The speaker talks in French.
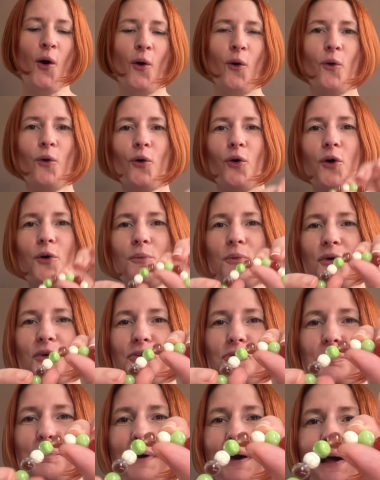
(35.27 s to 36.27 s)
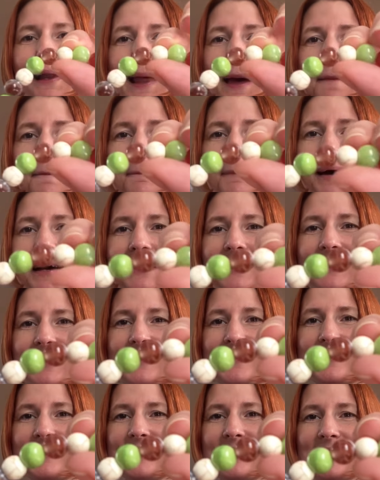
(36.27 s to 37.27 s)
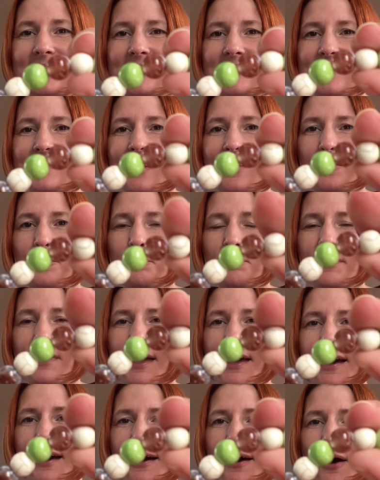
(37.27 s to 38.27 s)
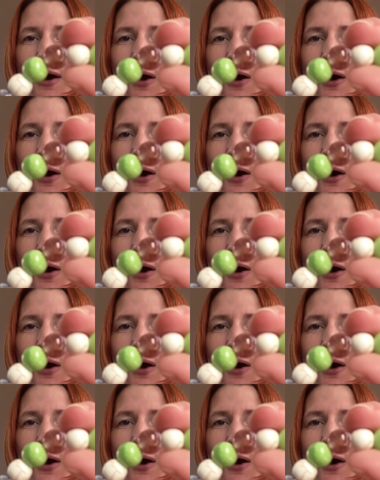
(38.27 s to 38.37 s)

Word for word: On commence par la magnésite, cette pierre